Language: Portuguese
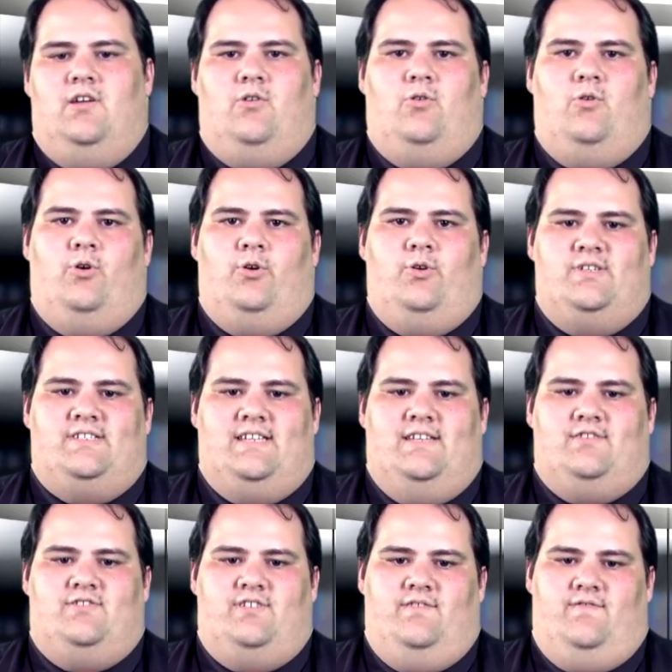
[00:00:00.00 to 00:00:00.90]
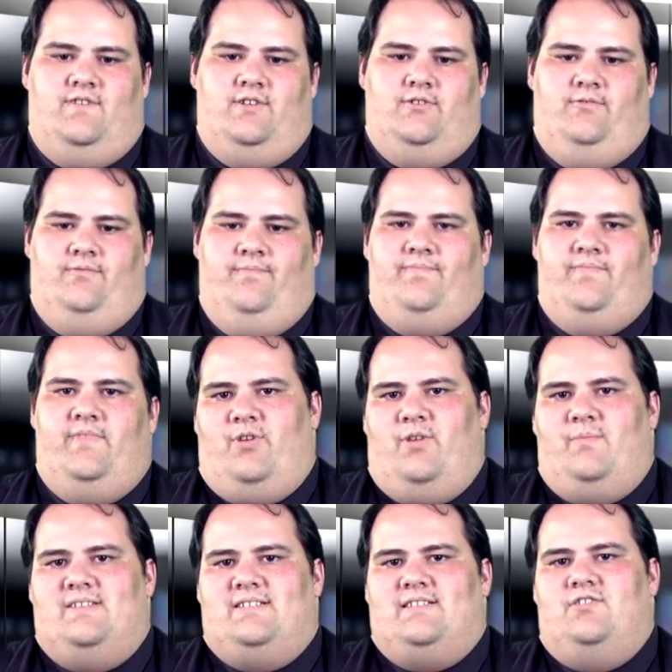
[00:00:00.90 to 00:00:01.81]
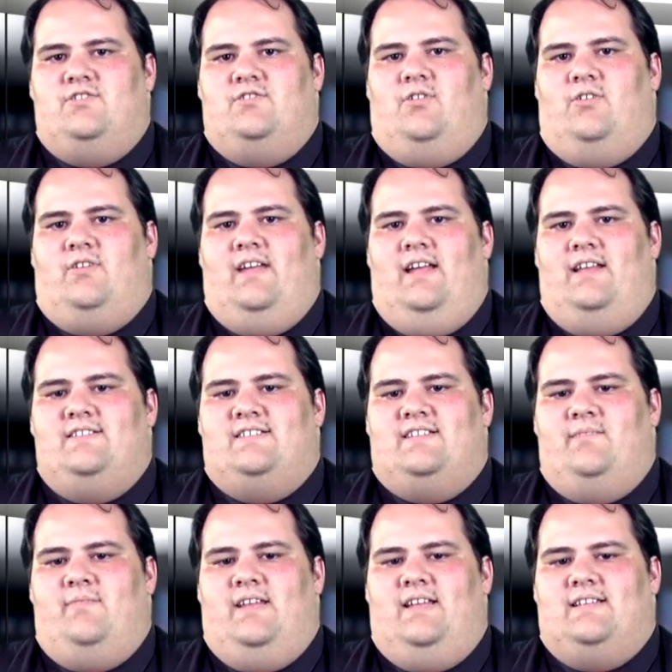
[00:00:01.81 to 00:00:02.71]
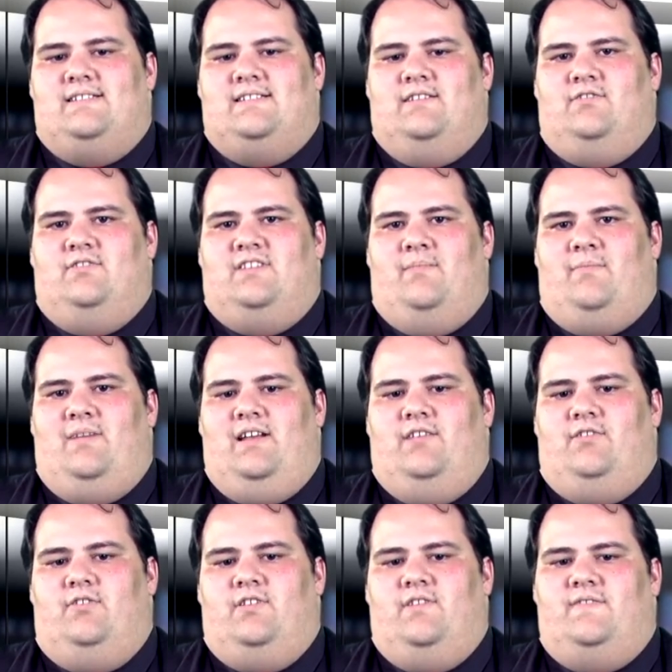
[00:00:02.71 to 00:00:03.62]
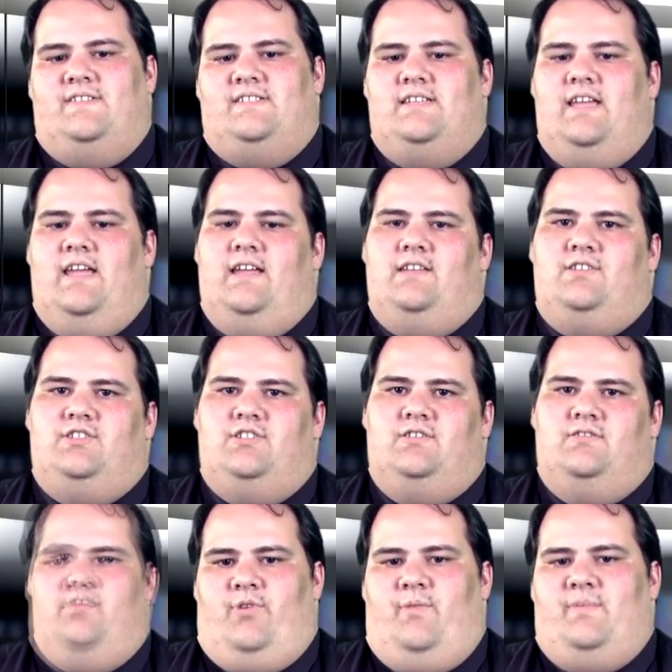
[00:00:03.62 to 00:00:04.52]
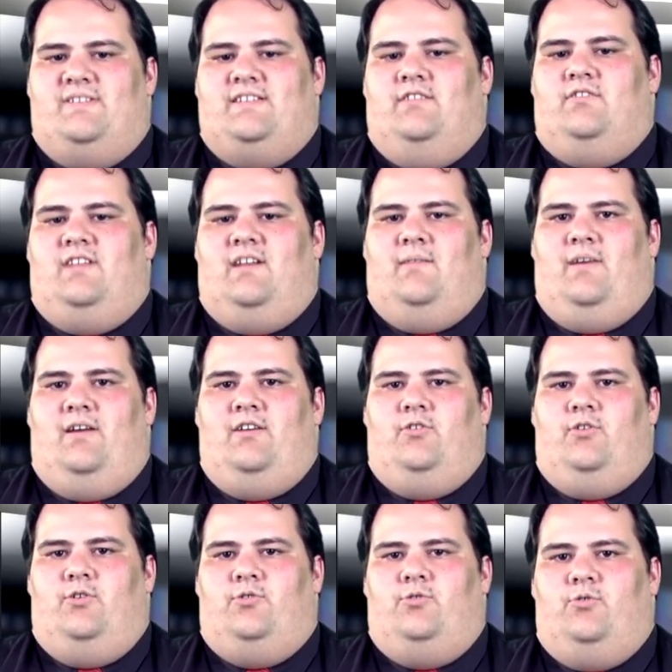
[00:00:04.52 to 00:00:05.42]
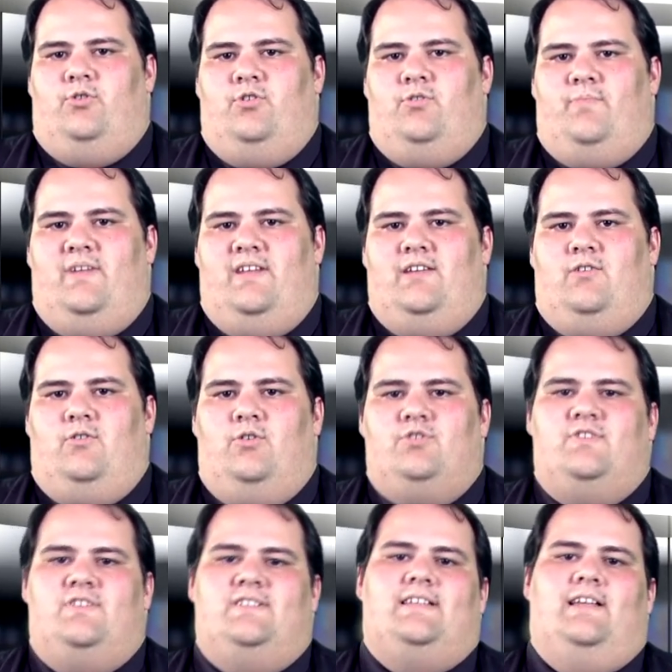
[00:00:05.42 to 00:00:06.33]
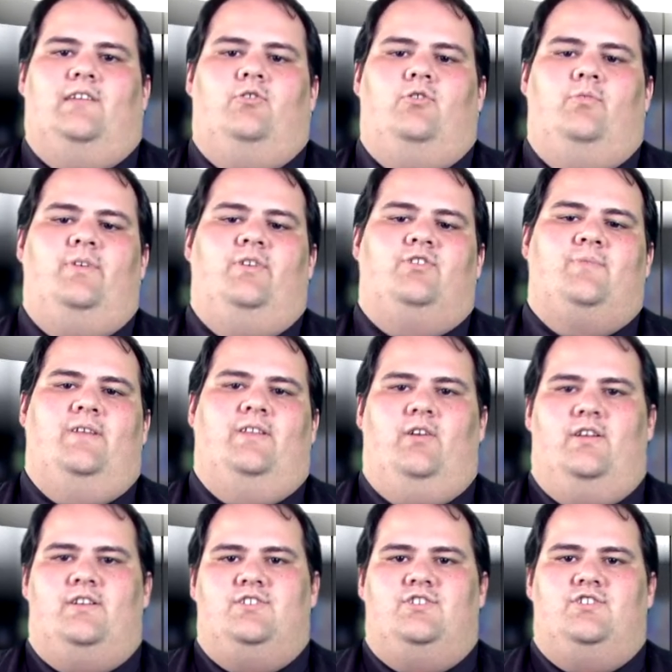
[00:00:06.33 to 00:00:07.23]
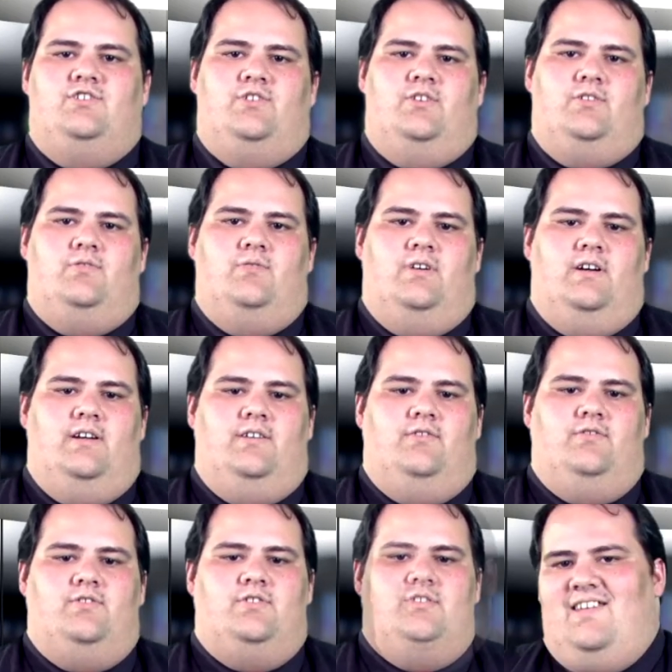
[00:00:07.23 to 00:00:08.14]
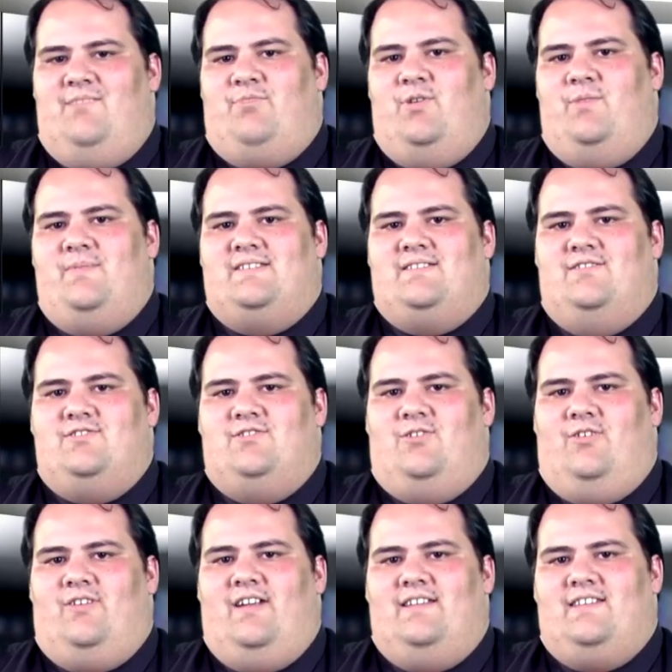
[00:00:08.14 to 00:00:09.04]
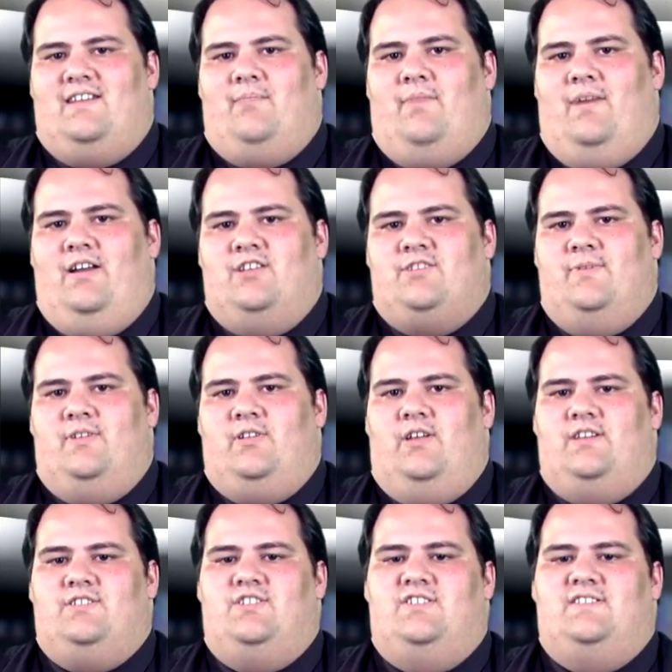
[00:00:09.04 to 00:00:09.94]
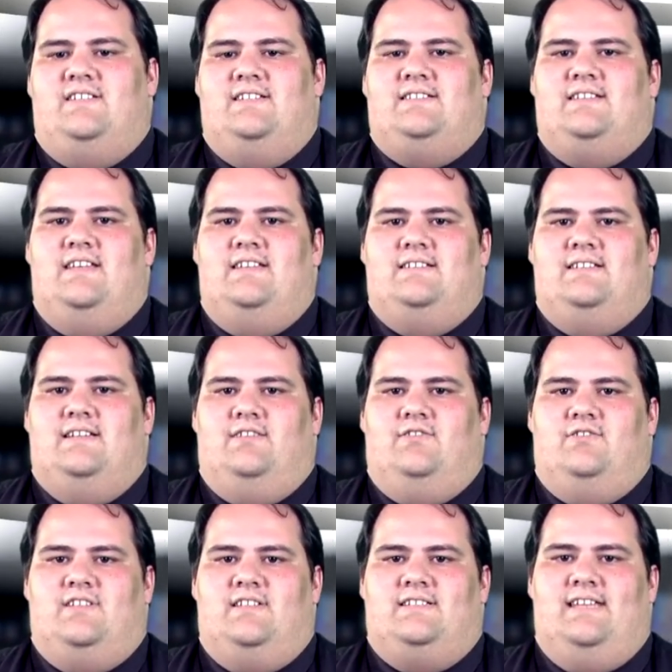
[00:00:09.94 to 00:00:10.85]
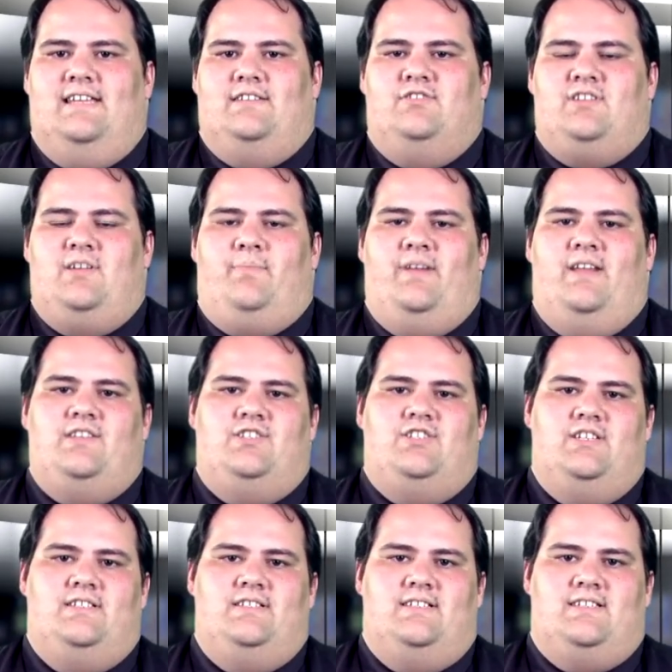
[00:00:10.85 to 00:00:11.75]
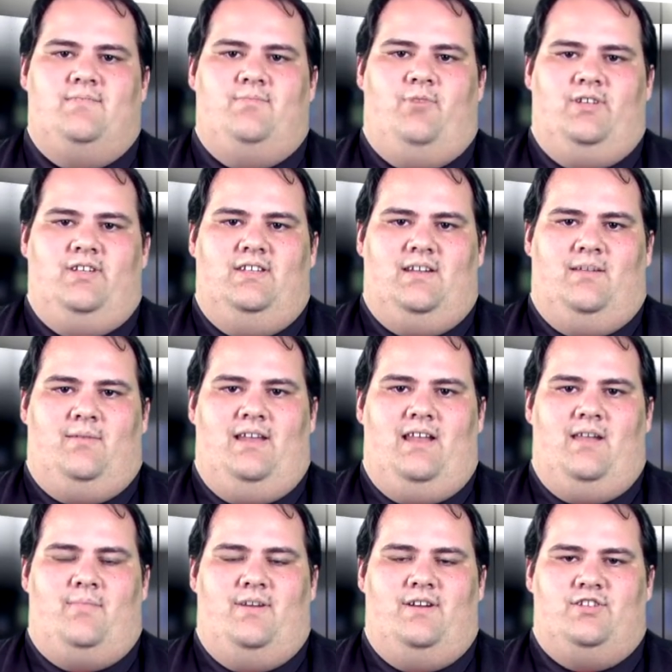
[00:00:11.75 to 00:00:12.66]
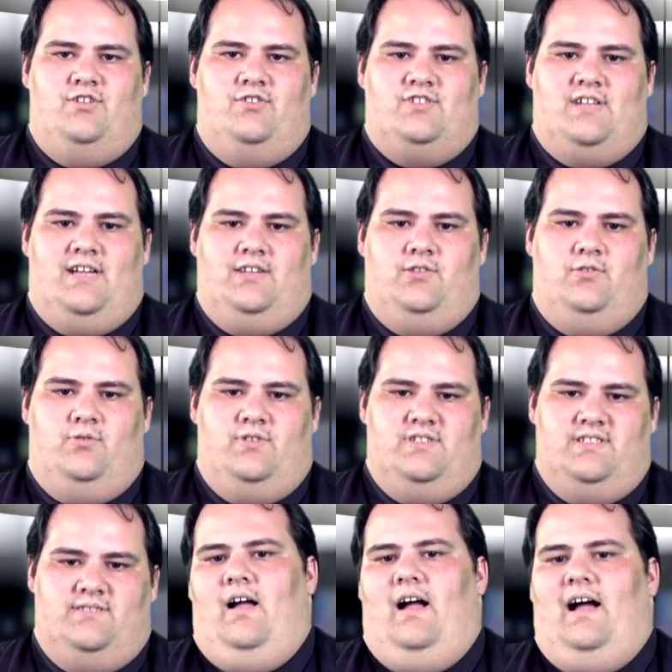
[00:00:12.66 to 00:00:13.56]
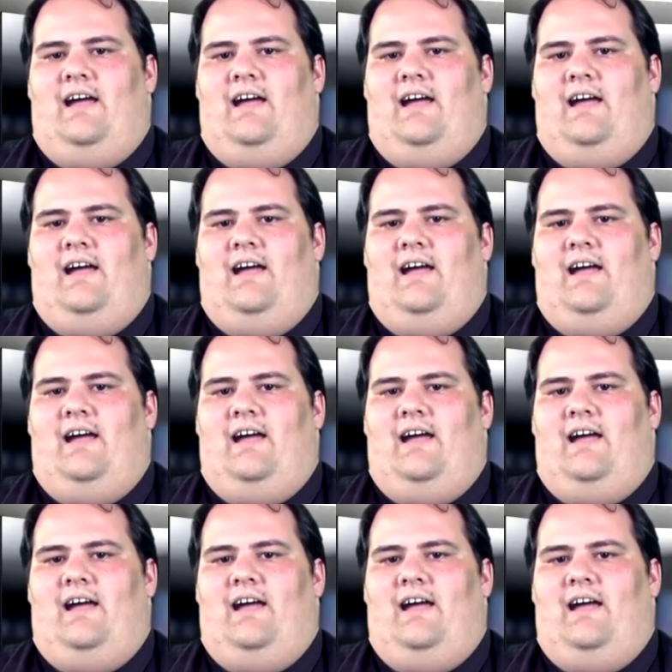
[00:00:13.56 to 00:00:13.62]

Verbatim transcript: cor ou estado civil proibição de qualquer discriminação do trabalhador deficiente, proibição do trabalho noturno perigoso e insalubre aos menores de 18 anos e proibição de qualquer trabalho aos menores de 16 anos, exceto os aprendizes que podem trabalhar a partir dos 14.